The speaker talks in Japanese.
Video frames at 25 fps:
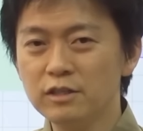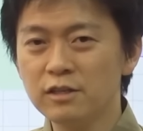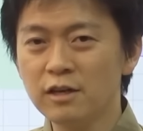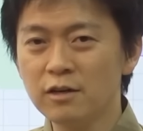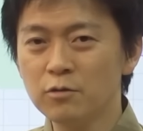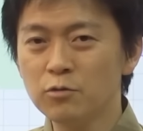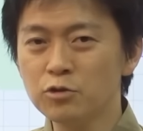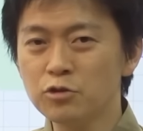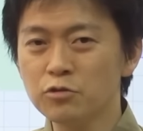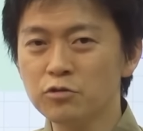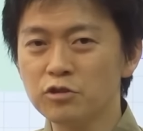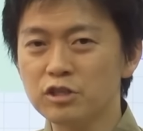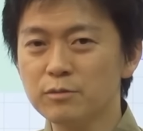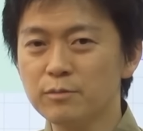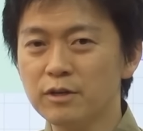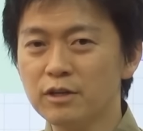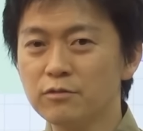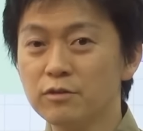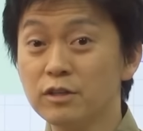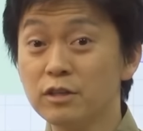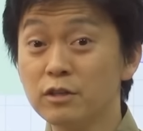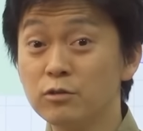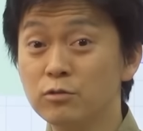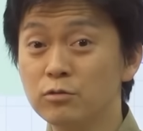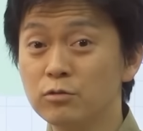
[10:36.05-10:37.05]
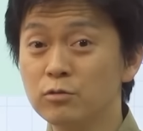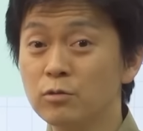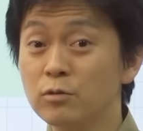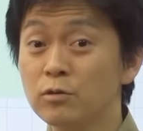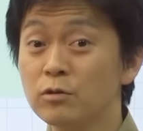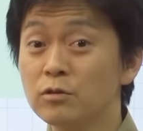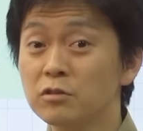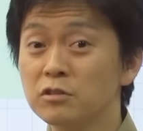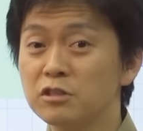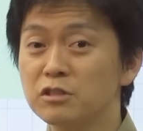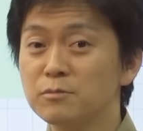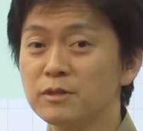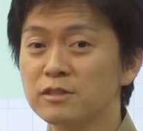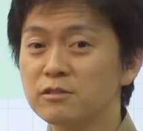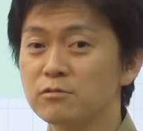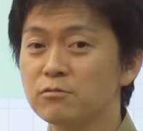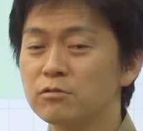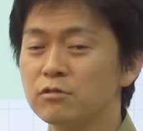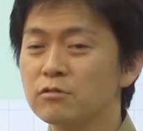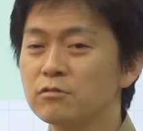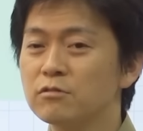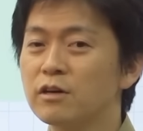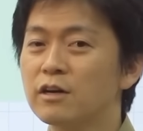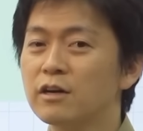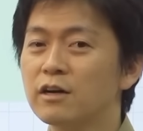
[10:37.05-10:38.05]
サンゴ礁の島の上に空港島作っ
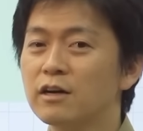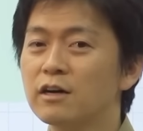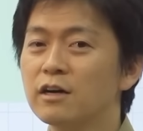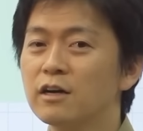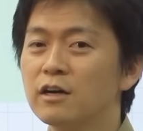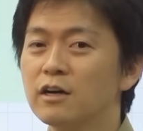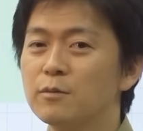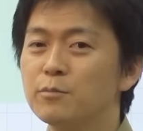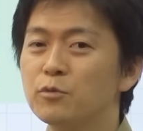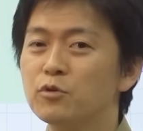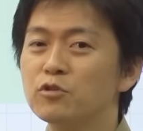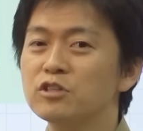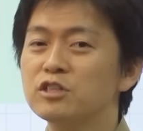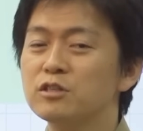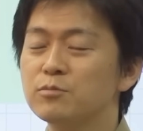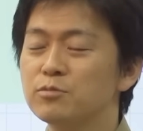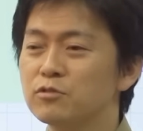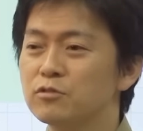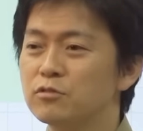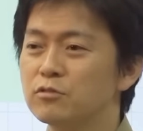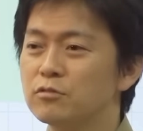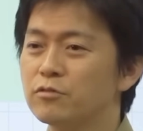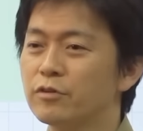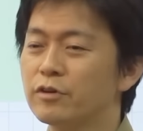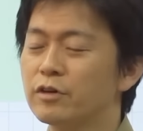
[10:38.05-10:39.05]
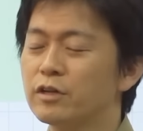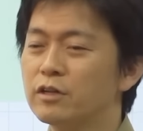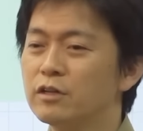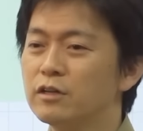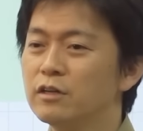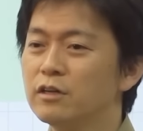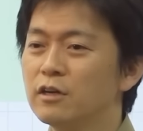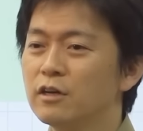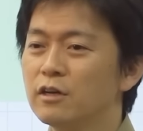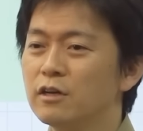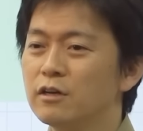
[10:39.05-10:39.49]
てるから、モルジブっていうのはね。